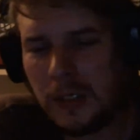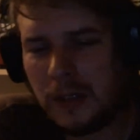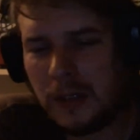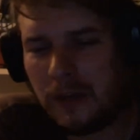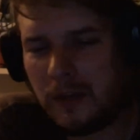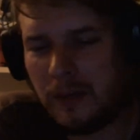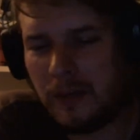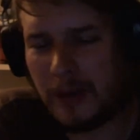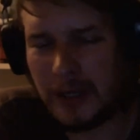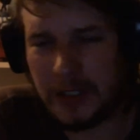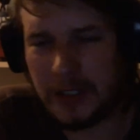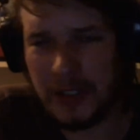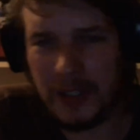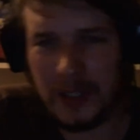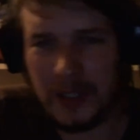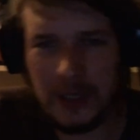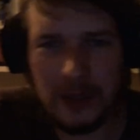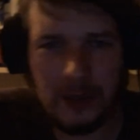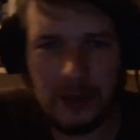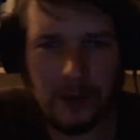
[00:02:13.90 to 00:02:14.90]
Wybaczcie,
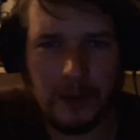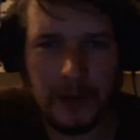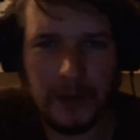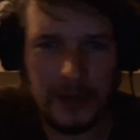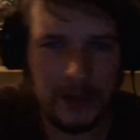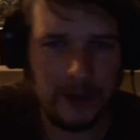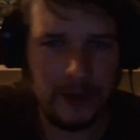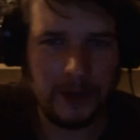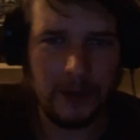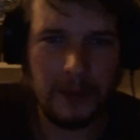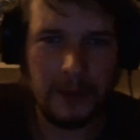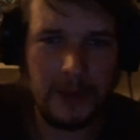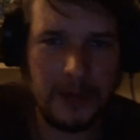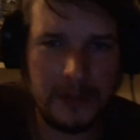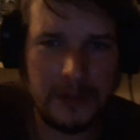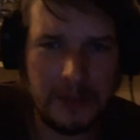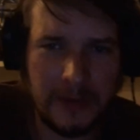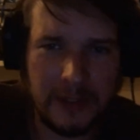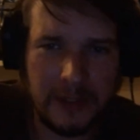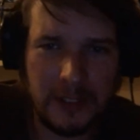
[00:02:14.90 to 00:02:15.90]
ale lubię, lubię
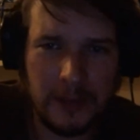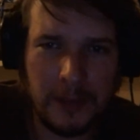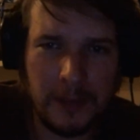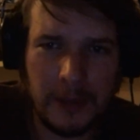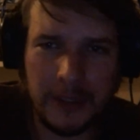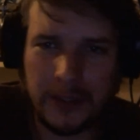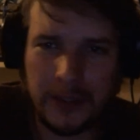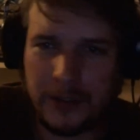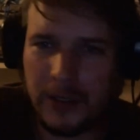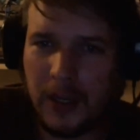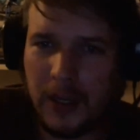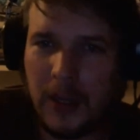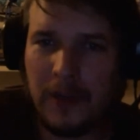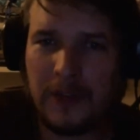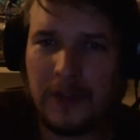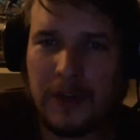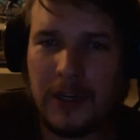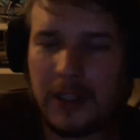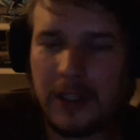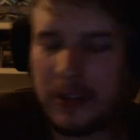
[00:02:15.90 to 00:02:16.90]
rozmawiać i palić.
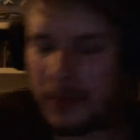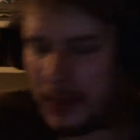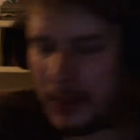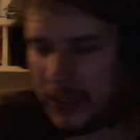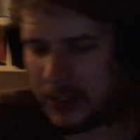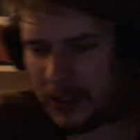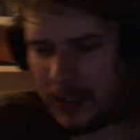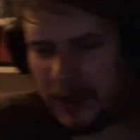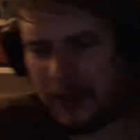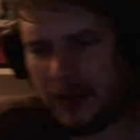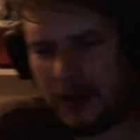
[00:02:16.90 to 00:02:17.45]
W każdym razie,